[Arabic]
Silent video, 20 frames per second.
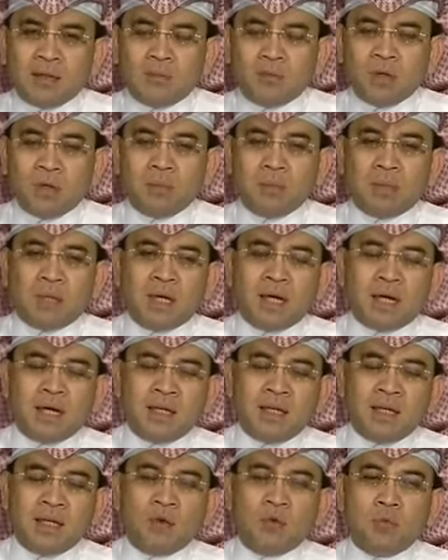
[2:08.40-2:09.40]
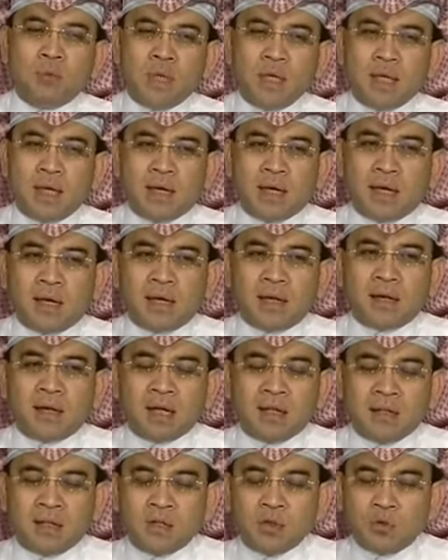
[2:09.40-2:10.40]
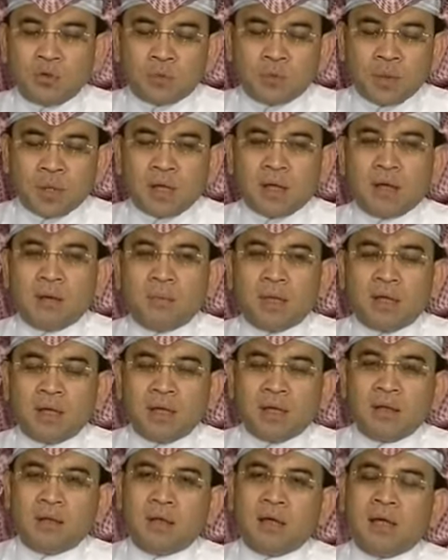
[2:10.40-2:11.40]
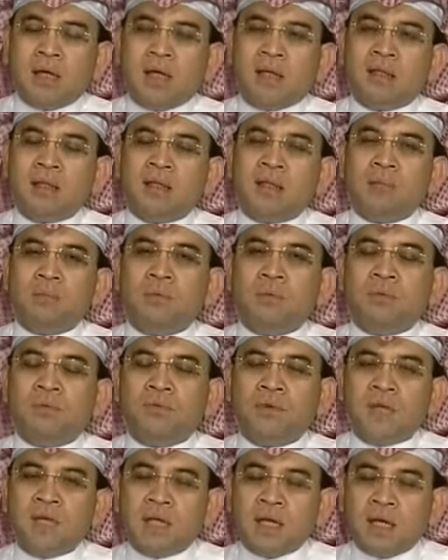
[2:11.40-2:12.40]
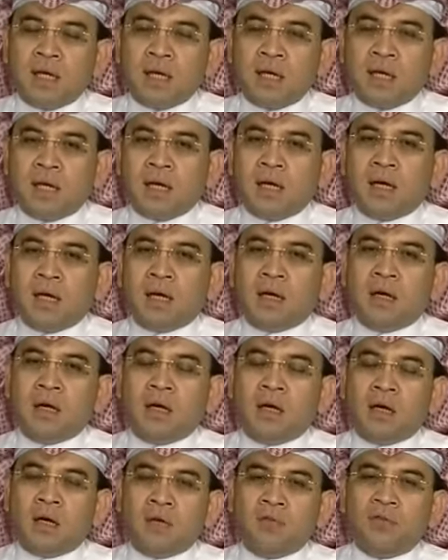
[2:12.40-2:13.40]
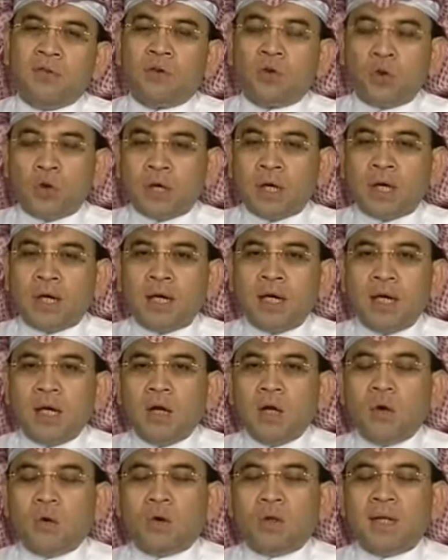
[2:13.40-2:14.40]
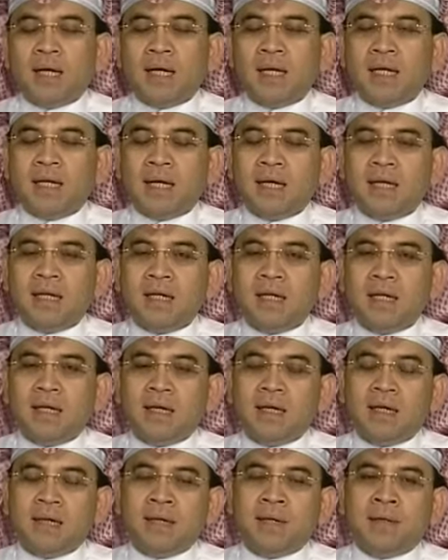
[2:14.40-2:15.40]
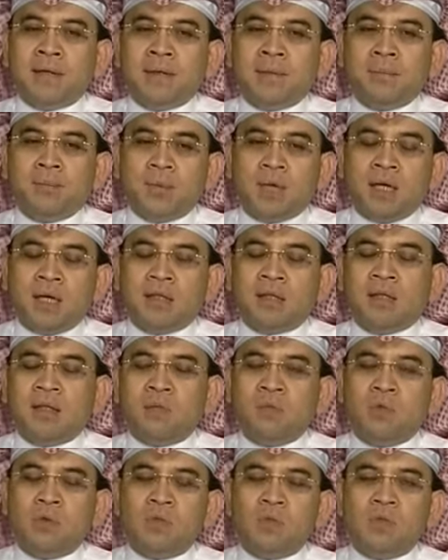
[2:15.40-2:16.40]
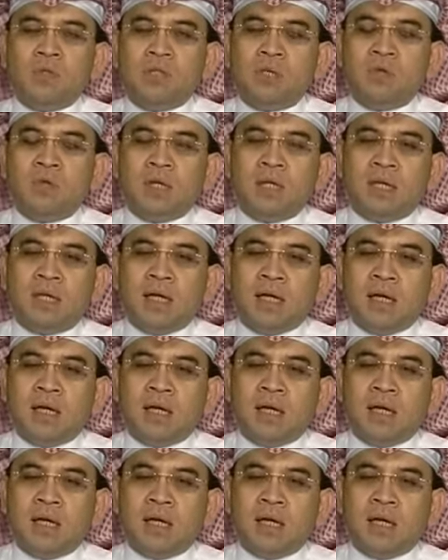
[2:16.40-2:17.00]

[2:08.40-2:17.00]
المهمة اليومية اللي قد يشعر بها المريض آه، تذبذب في آه، في الرؤية وذلك لتذبذب مستوى